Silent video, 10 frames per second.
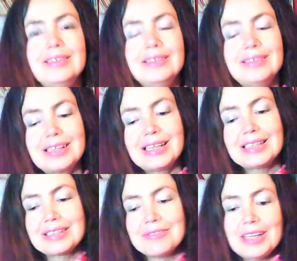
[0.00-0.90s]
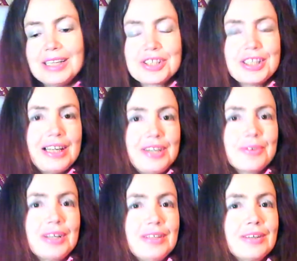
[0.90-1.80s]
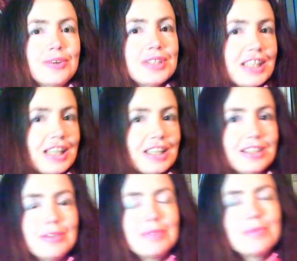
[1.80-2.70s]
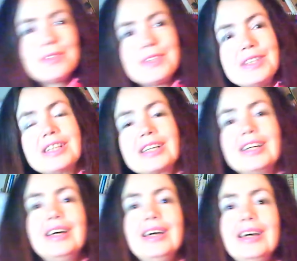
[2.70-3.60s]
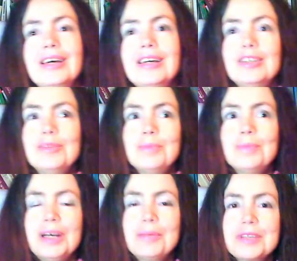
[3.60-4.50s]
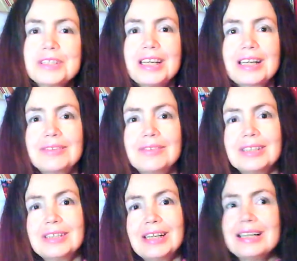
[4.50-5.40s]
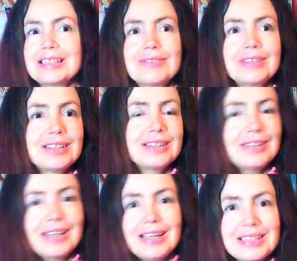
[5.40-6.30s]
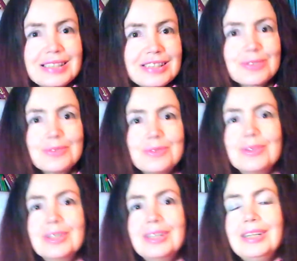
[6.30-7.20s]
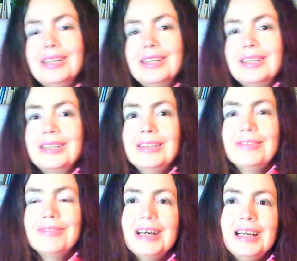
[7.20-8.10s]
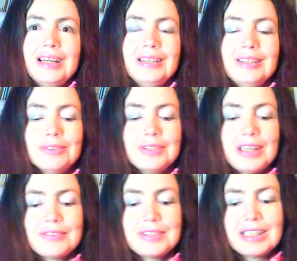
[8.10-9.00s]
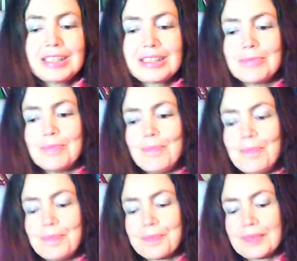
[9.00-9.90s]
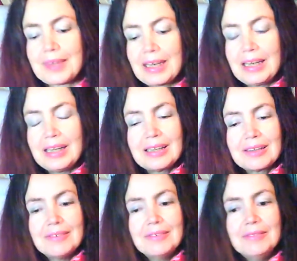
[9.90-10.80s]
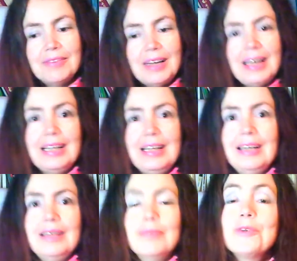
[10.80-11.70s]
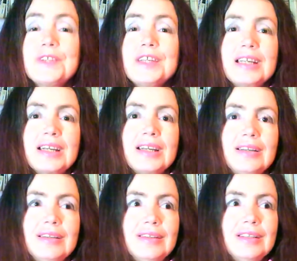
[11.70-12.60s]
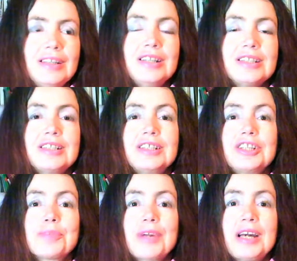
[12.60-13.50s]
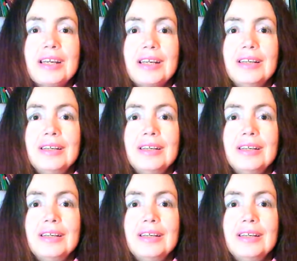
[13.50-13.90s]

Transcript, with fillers: die ganzen Veranstaltungen, Konzerte, Musik, abgesagt wird. Alles wird, alles ist zu. Weil du darfst nicht, hm, weil Musik ist die Sprache